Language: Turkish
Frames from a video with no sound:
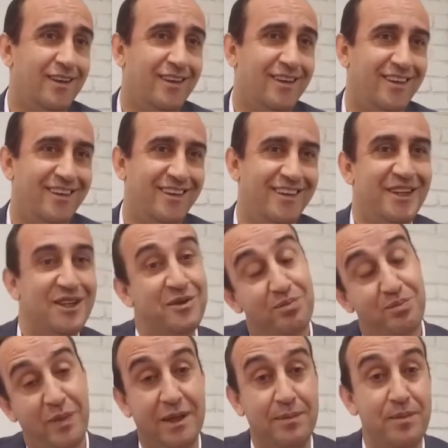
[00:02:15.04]
E,
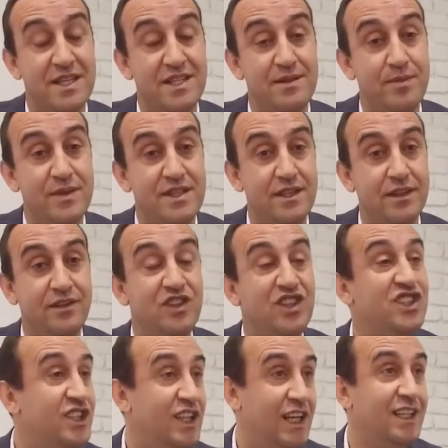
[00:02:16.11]
pekmezimizin
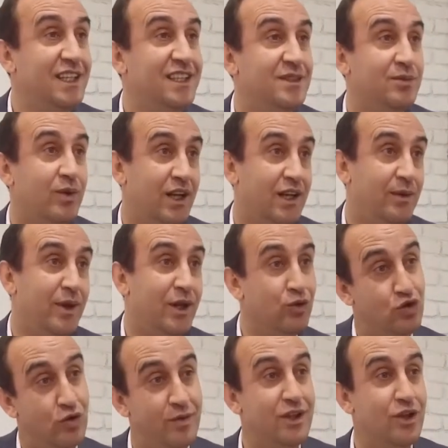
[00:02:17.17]
niteliği itibariyle ben o
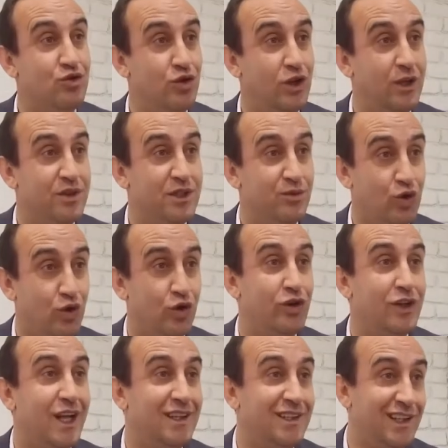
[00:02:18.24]
zaman da söylemiştim
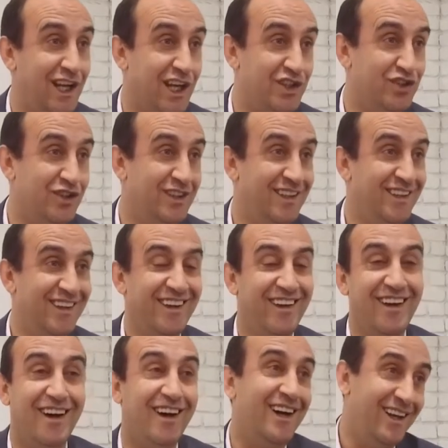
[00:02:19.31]
koronanın ilacı diye.
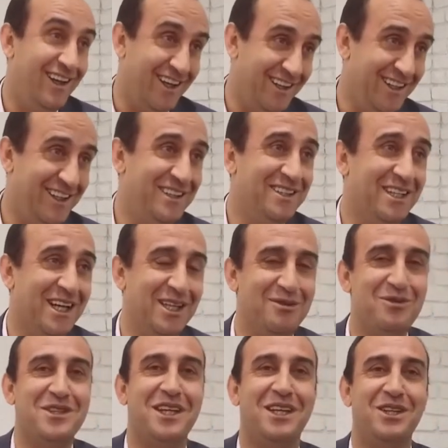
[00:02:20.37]
Hala da iddialı
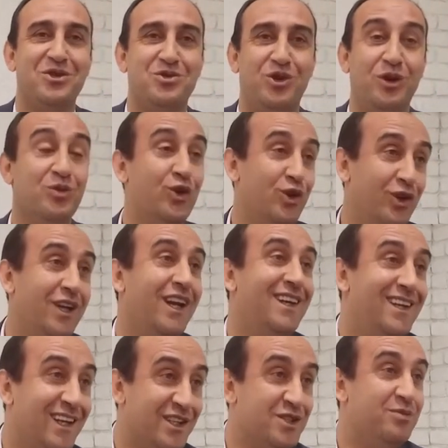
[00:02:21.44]
bir şekilde söylüyorum. Koronanın
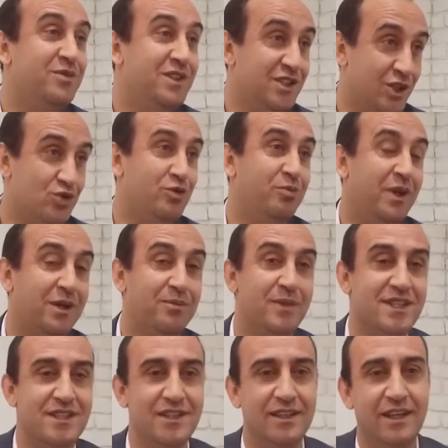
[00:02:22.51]
ilacı ince su
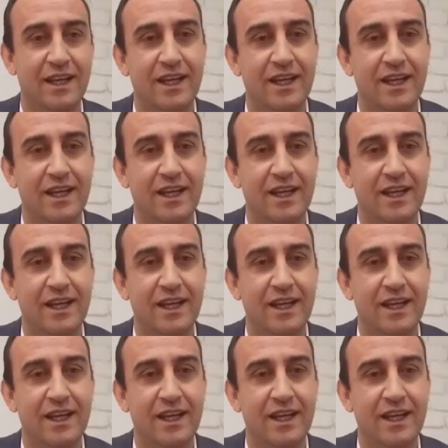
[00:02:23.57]
pekmezi.